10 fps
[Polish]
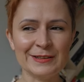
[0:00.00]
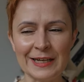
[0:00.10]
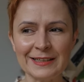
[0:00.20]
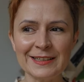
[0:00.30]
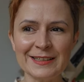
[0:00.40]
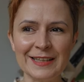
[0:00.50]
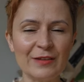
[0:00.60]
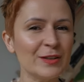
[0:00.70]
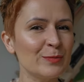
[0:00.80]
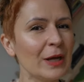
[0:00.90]
takich
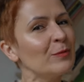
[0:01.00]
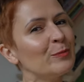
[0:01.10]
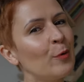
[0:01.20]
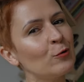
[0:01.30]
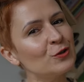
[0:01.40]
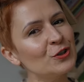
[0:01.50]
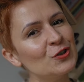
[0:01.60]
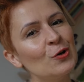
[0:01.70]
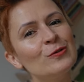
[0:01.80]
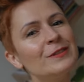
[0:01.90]
nawet jakby
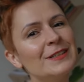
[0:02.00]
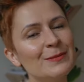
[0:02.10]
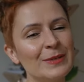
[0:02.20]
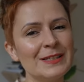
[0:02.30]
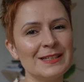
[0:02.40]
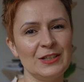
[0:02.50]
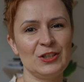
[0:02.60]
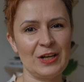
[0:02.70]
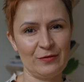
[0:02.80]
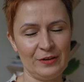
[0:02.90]
pożyczonych z męskiej
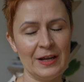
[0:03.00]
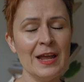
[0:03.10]
szafy.